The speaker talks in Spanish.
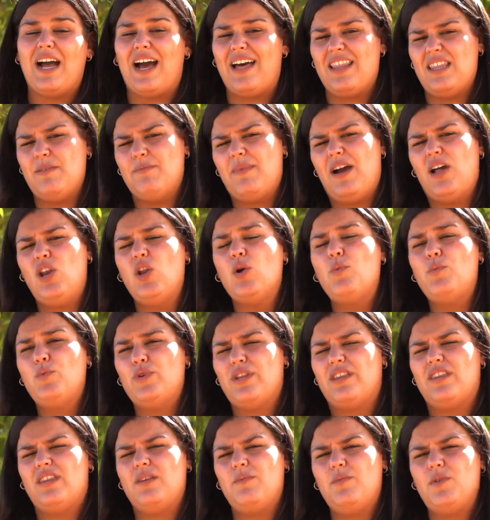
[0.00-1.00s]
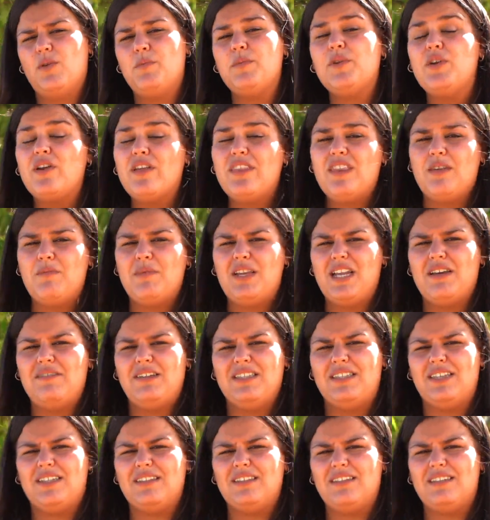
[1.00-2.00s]
Además, los municipios menores de 1.000
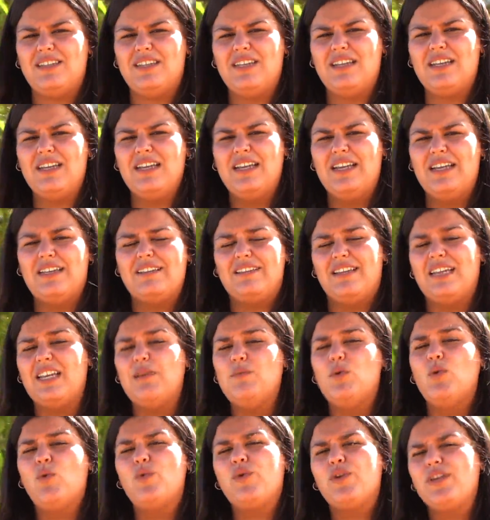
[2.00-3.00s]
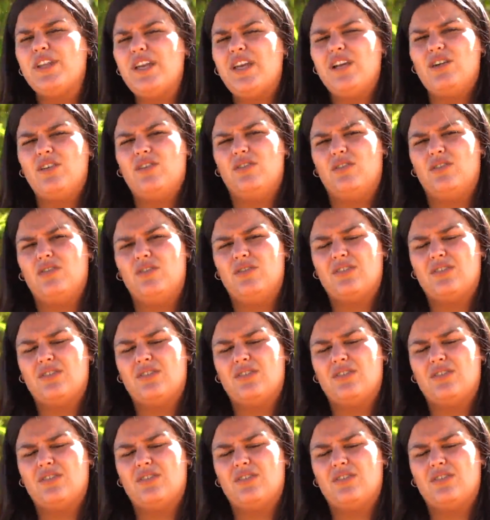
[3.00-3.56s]
habitantes tenemos un riesgo